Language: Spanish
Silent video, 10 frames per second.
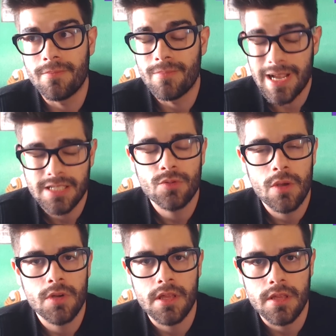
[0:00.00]
va a ser una
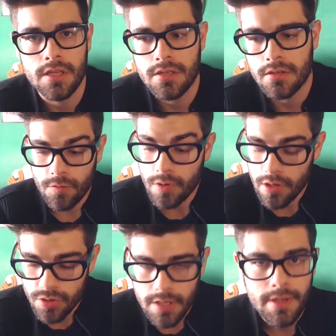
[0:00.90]
buena decisión. Una
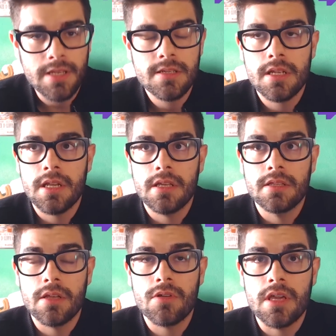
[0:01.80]
cosa más, eh,
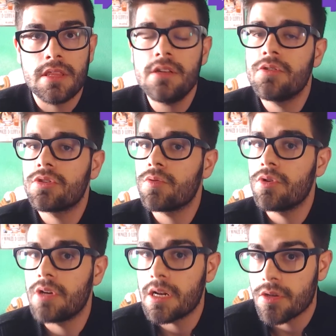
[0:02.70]
tengo que decir, no tengo un
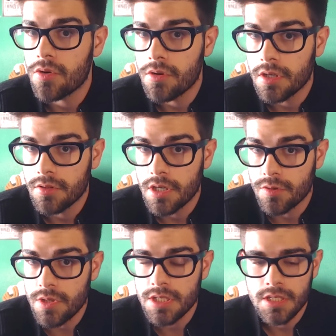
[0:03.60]
horario concreto de
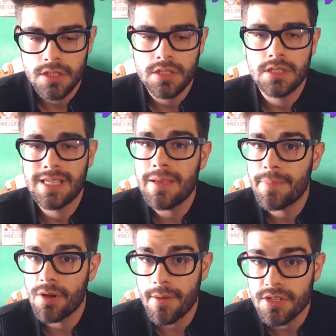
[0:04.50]
Twitch,
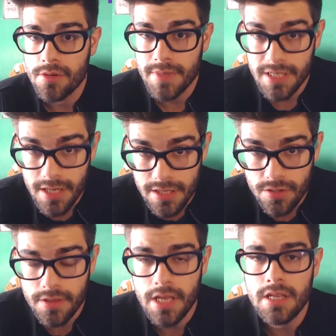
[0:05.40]
siempre lo aviso en mis redes
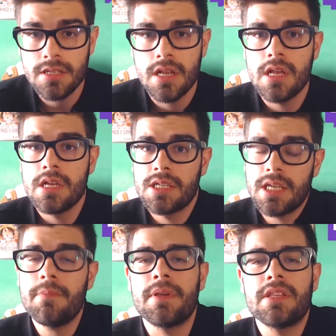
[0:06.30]
sociales,
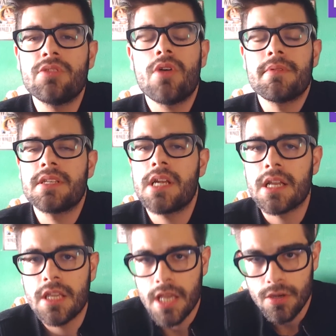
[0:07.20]
siempre intento avisar
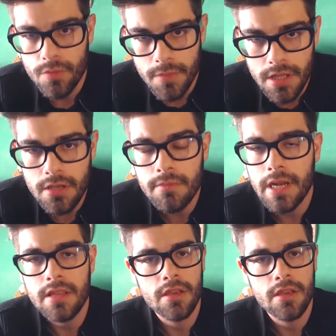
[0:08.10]
aquí en un vídeo, ¿vale?